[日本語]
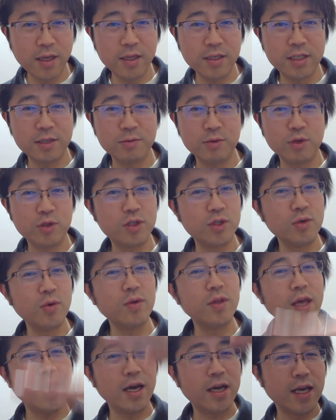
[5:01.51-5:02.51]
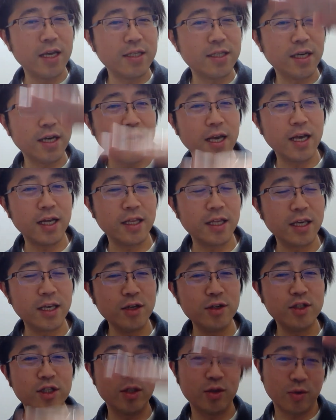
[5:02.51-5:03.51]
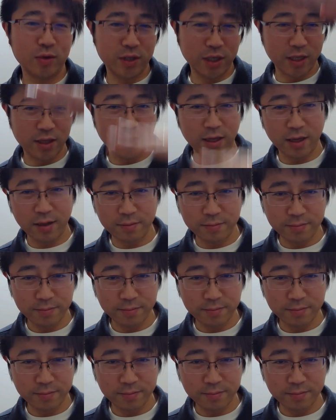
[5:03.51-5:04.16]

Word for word: 自分の都合で上げ下げができる自動車だった。